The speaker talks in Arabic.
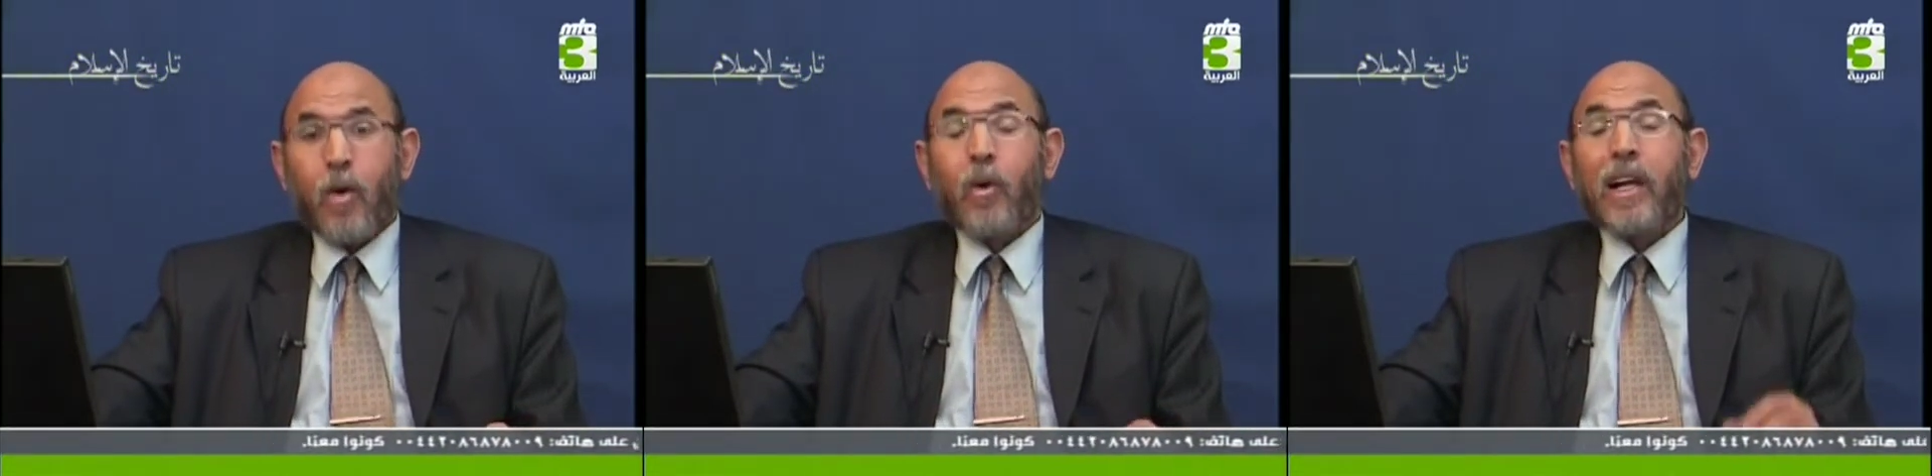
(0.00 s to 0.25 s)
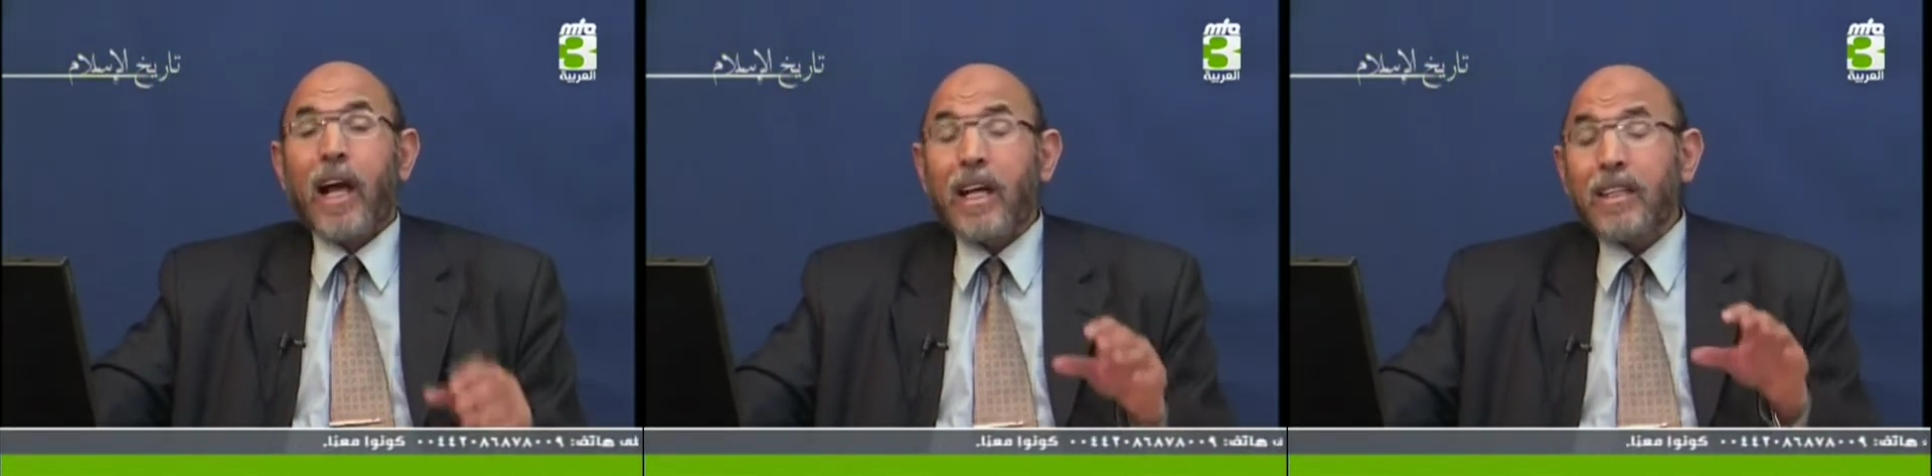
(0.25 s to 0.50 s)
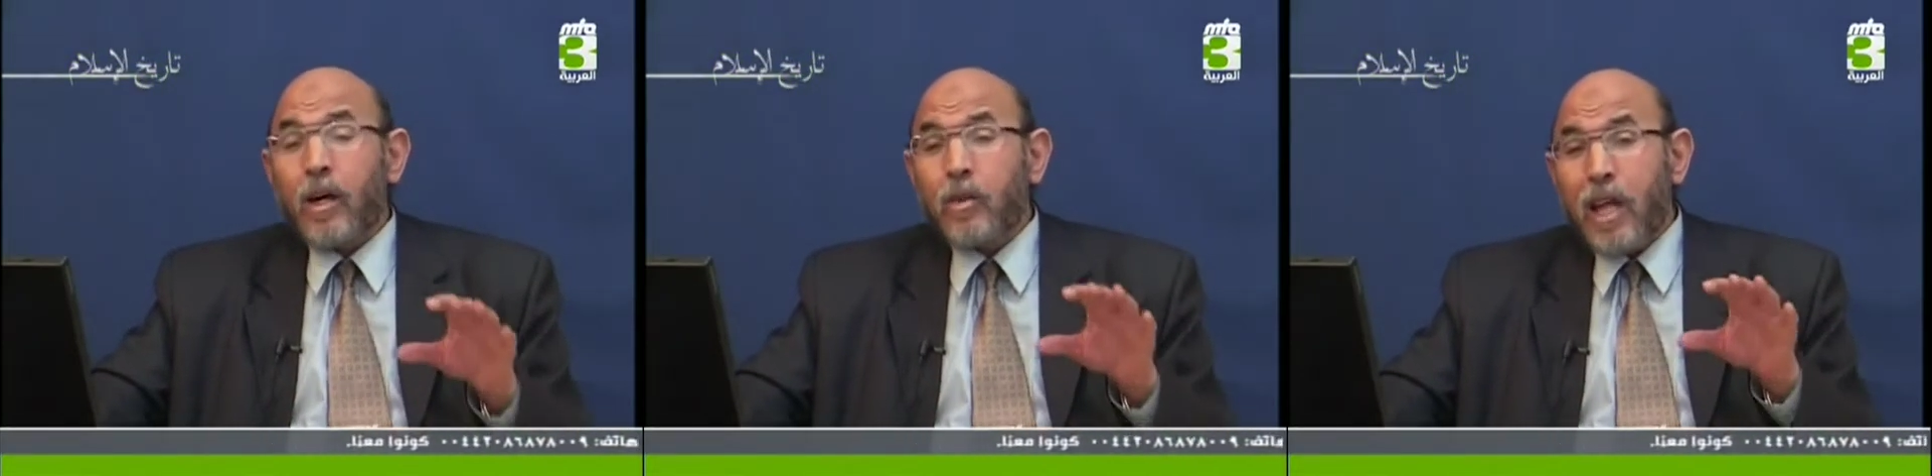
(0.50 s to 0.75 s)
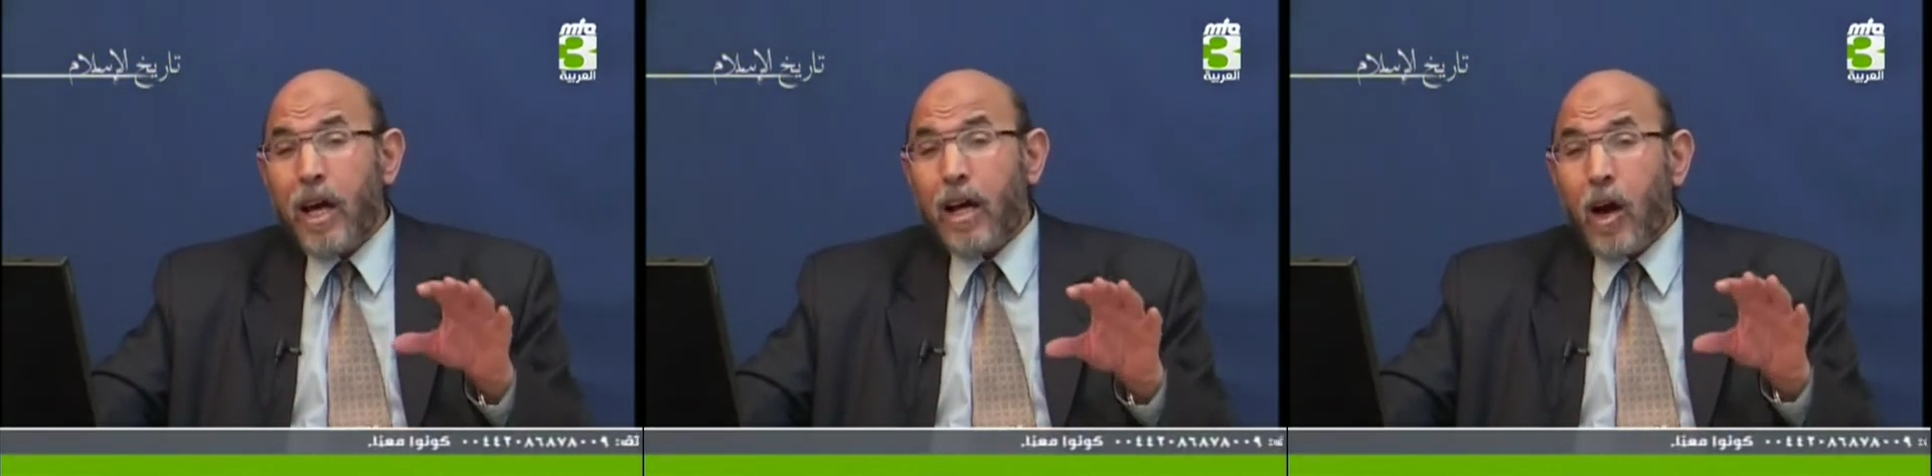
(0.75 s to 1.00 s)
ولأن
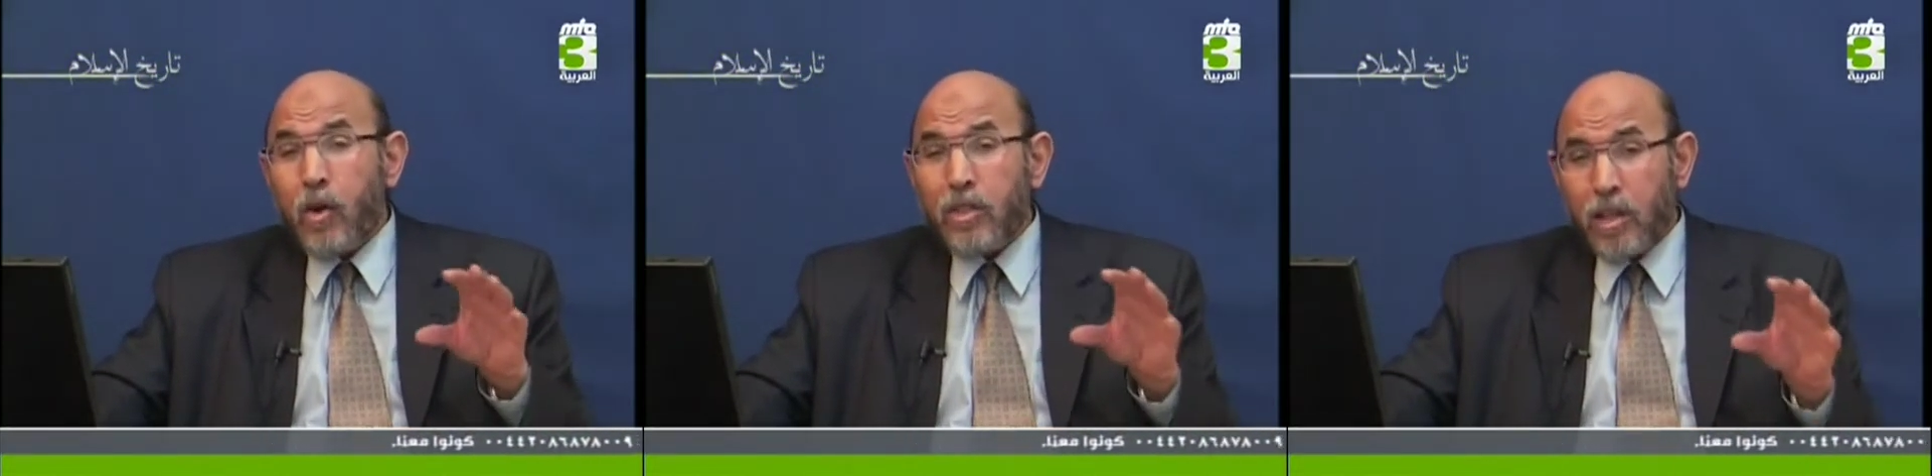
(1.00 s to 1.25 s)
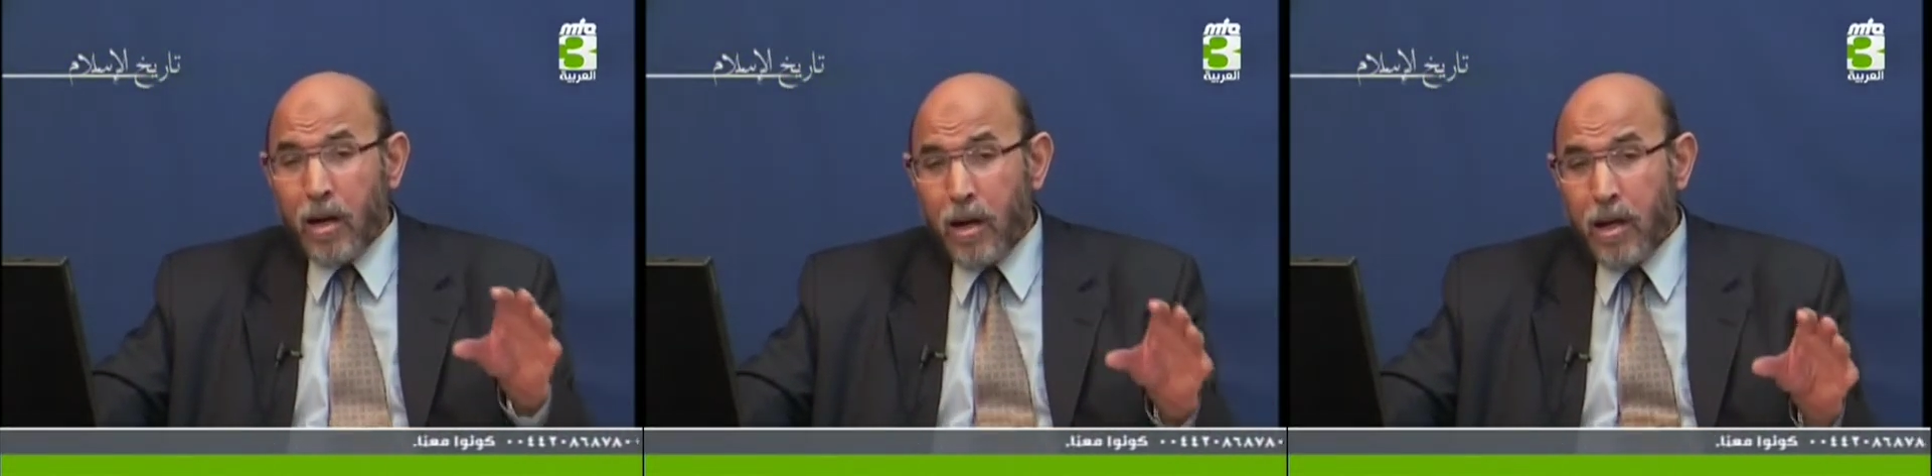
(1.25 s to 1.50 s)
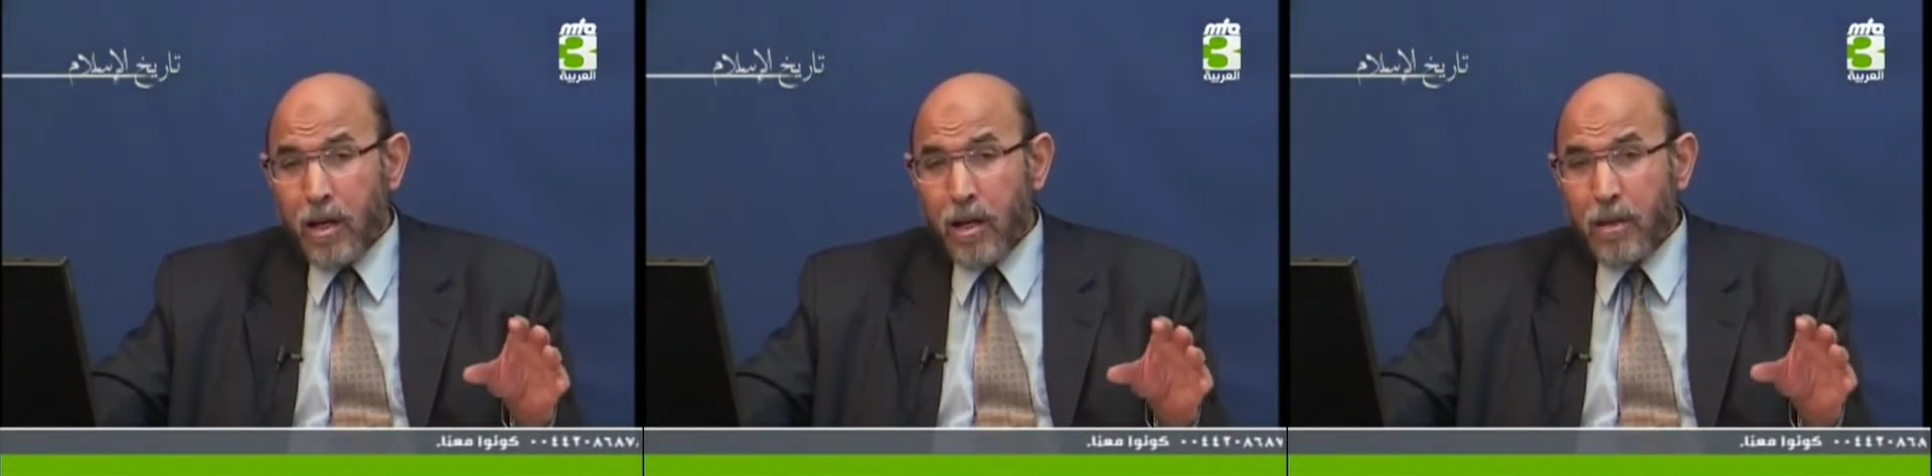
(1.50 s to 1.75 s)
هناك أسرة